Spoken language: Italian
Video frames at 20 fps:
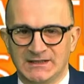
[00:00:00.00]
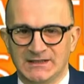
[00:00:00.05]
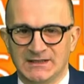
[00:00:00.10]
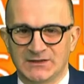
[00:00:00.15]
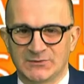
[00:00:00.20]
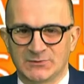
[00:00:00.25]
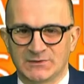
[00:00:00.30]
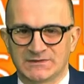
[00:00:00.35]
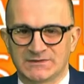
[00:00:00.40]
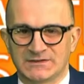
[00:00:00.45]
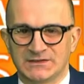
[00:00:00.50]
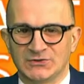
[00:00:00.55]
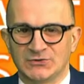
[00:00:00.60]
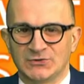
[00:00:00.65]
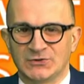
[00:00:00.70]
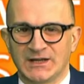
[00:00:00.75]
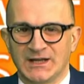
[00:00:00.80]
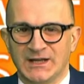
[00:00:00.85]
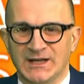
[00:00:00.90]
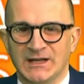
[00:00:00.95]
in queste
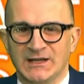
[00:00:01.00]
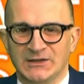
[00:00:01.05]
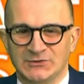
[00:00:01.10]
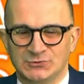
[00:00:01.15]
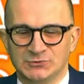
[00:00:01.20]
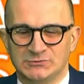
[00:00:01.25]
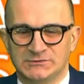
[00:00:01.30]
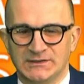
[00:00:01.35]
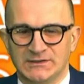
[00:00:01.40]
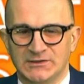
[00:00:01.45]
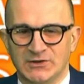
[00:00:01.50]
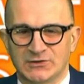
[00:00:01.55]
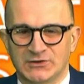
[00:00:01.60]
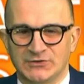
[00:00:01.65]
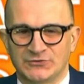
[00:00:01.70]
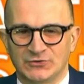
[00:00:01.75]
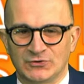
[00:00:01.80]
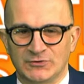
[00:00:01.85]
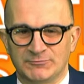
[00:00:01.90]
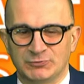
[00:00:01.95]
ore tutti gli
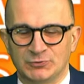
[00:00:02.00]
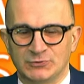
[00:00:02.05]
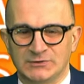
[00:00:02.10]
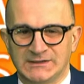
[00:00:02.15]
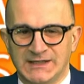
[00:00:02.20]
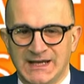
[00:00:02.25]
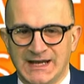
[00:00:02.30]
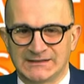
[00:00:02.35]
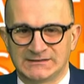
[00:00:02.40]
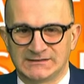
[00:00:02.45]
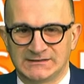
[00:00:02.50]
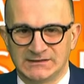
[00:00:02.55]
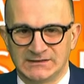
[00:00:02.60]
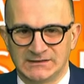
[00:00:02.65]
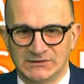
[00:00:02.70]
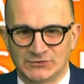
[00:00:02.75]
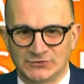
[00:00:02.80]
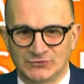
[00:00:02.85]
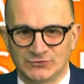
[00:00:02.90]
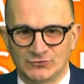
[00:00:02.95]
occhi sono
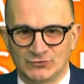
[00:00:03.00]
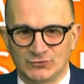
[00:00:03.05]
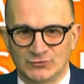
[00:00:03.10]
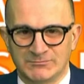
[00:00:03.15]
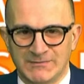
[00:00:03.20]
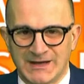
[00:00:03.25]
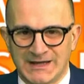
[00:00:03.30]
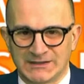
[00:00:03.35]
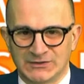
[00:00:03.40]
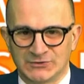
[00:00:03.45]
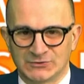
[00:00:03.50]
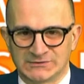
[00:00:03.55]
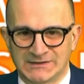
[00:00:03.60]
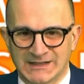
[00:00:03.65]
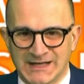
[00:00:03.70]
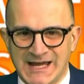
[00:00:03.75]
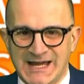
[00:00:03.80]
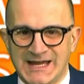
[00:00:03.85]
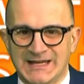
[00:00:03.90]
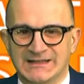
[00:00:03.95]
puntati su Mario
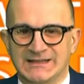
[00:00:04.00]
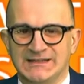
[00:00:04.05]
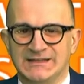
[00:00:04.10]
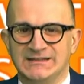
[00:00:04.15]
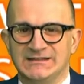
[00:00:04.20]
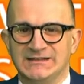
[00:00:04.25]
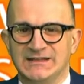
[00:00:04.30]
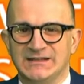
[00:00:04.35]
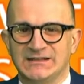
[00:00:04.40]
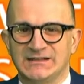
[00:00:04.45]
Draghi,